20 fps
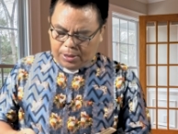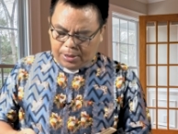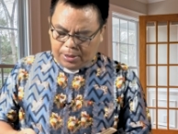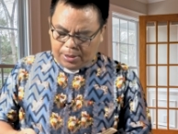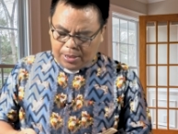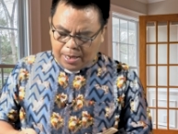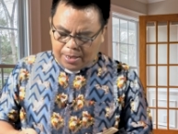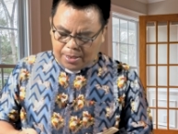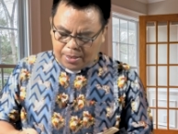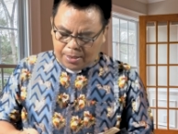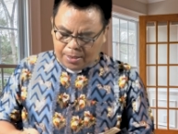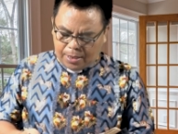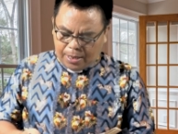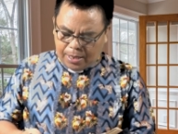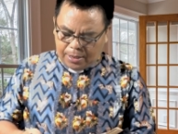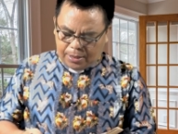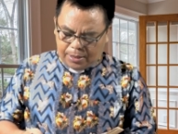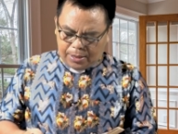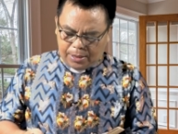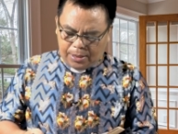dan
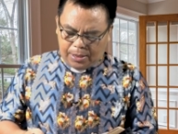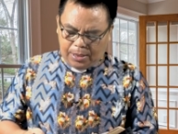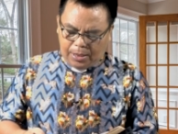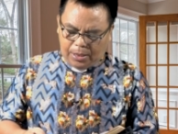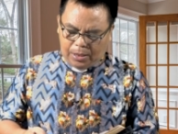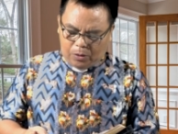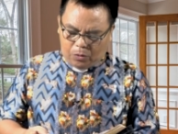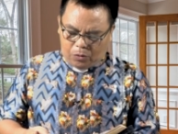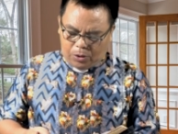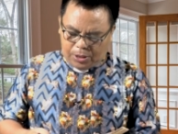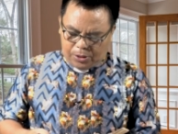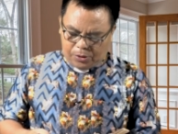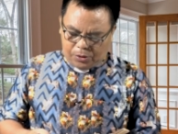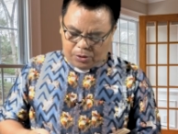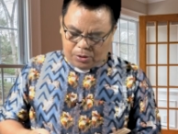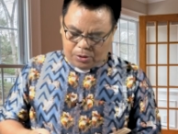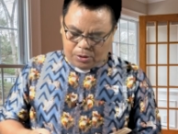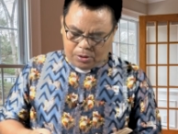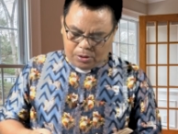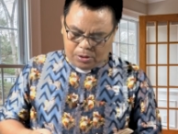ragi
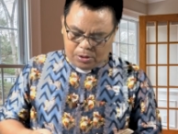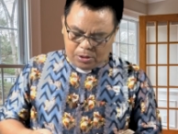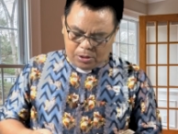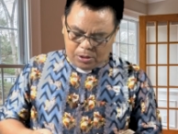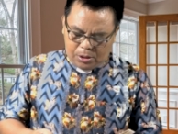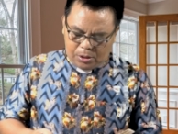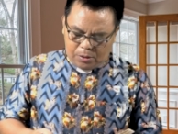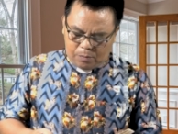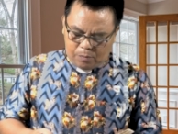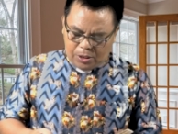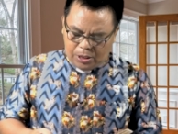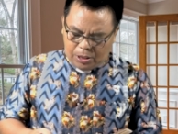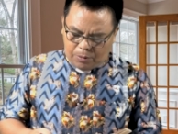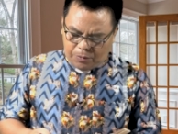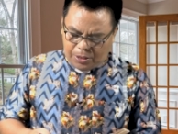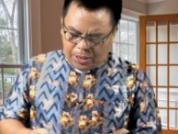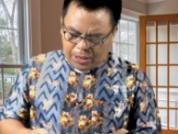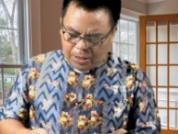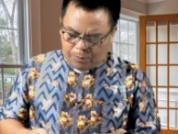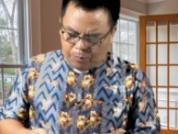Herodes." Maka
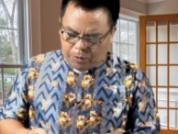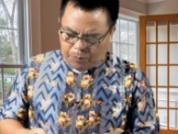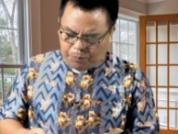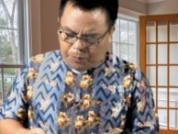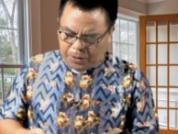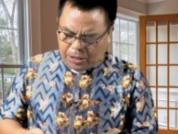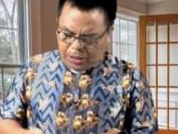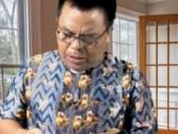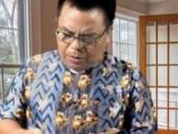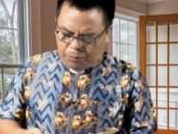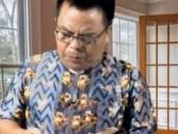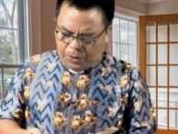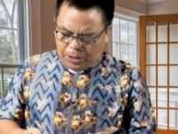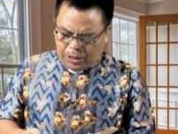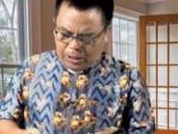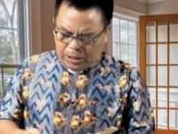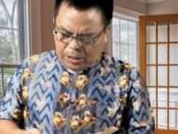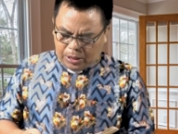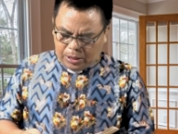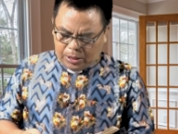mereka
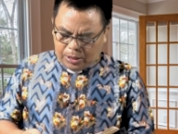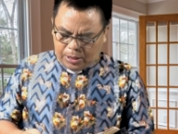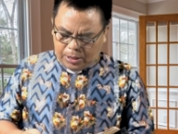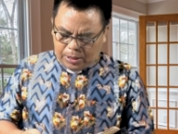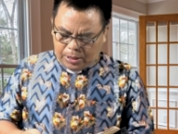berpikir-pikir